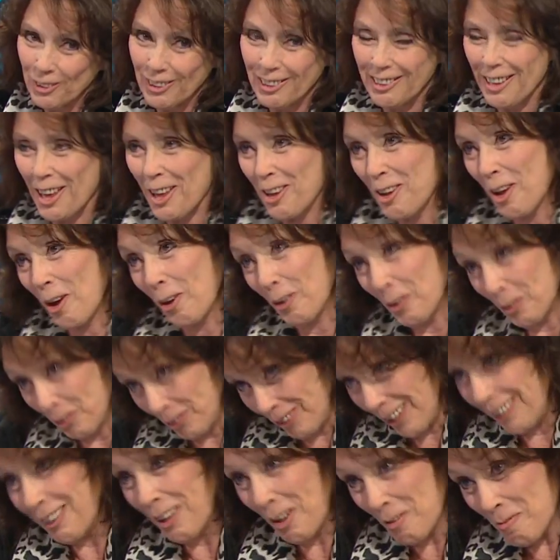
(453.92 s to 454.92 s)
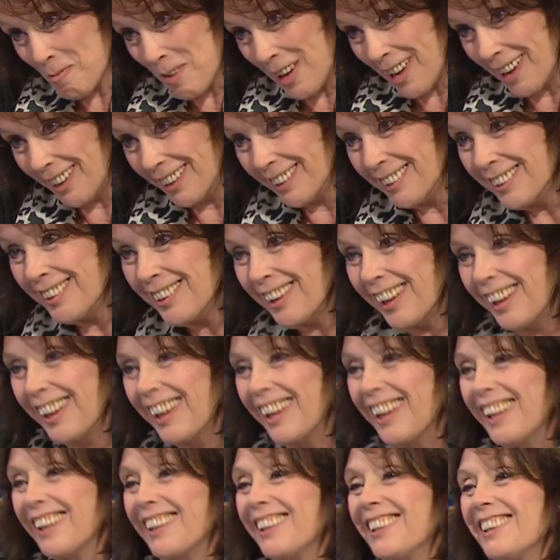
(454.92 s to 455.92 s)
porque ya, ya vi usted también,
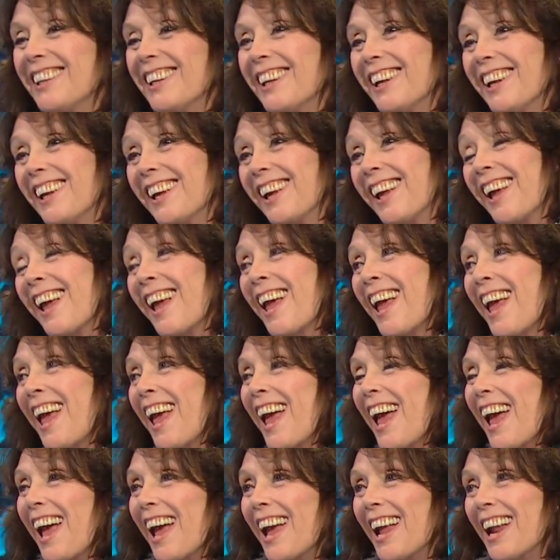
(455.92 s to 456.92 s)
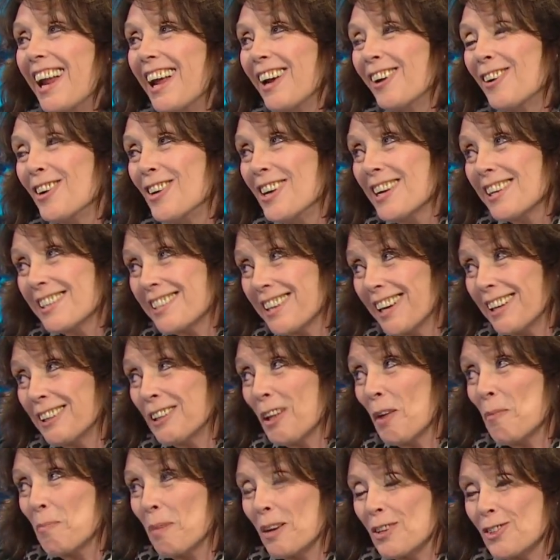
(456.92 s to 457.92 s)
este... Con
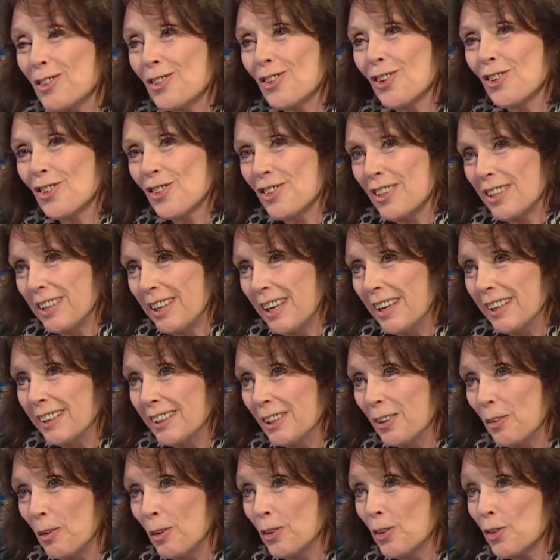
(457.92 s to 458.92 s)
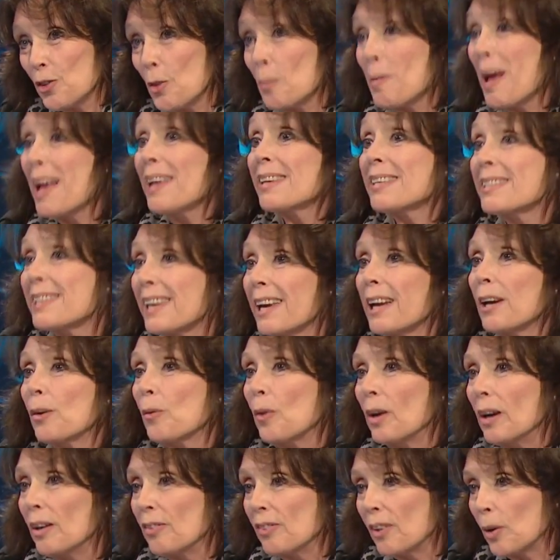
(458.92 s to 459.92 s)
exactas pasó lo siguiente. Cuando yo me
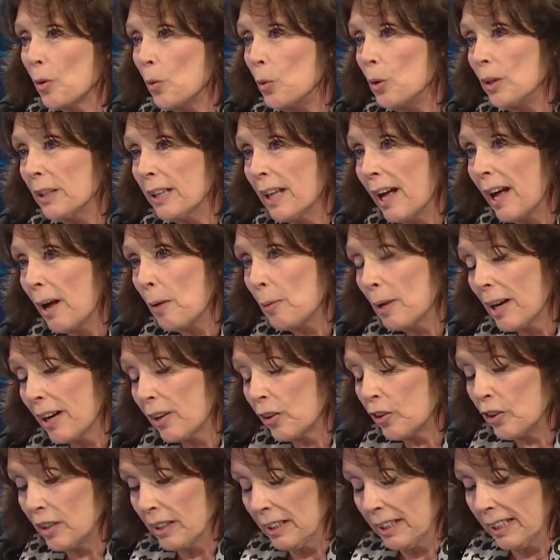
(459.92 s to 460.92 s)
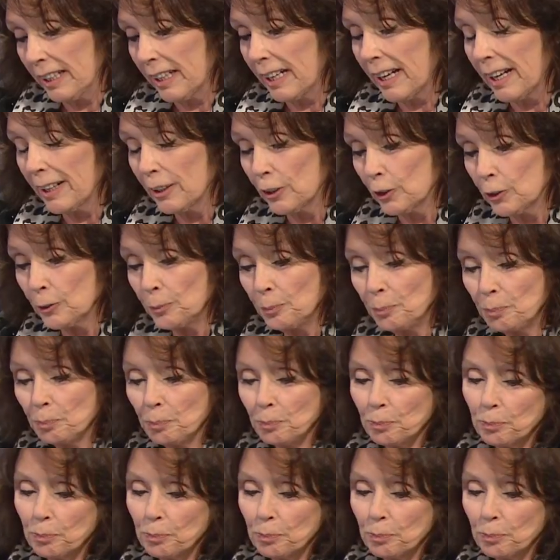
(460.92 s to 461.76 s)
acerco a la facultad a hablar con el decano,